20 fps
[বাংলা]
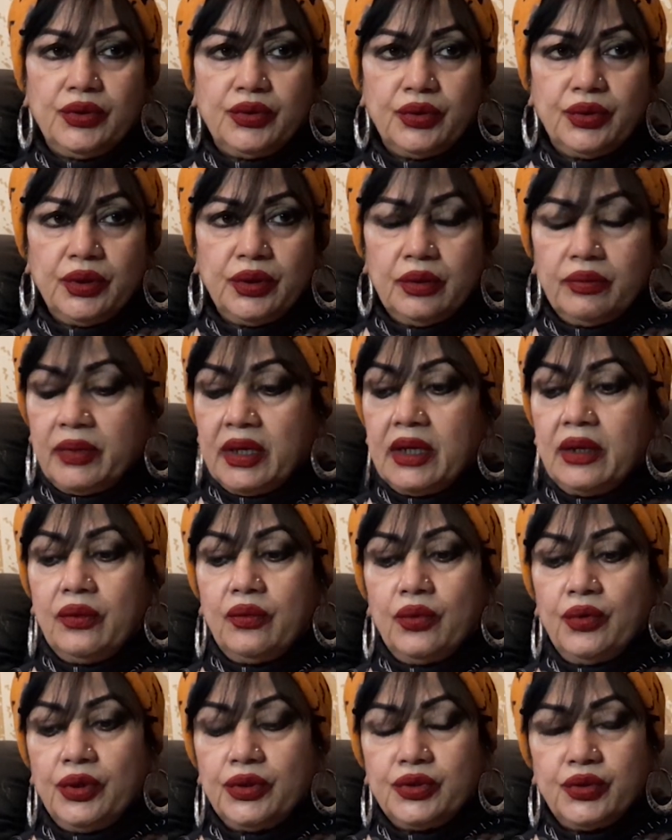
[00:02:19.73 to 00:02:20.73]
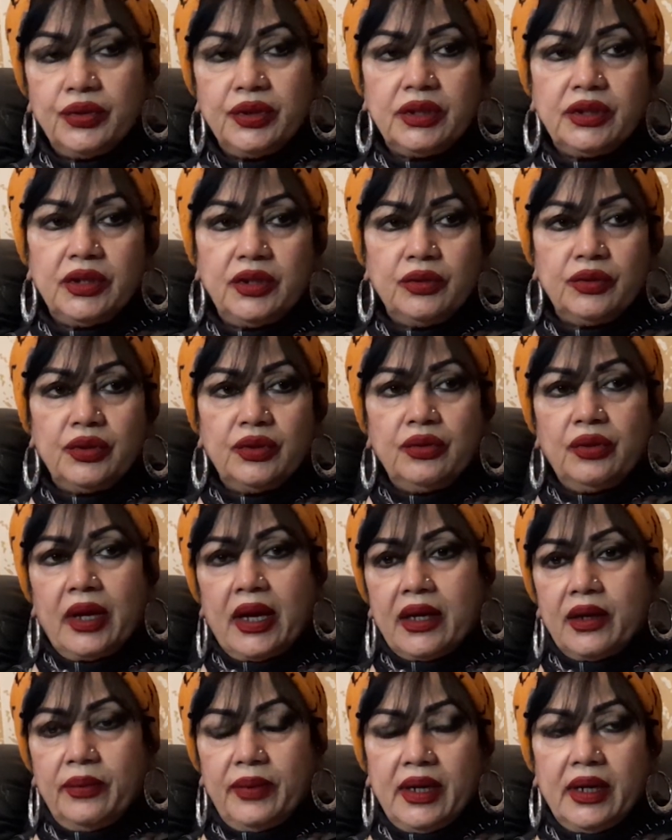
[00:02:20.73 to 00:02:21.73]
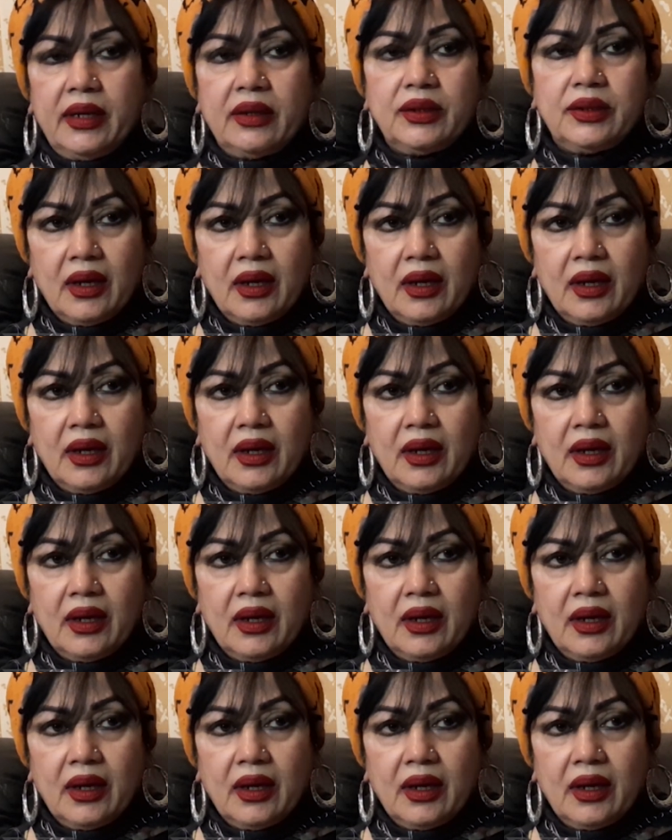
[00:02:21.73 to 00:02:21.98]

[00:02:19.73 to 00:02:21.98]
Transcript: চরিত্র মানে ওই চরিত্রের জন্য একেবারে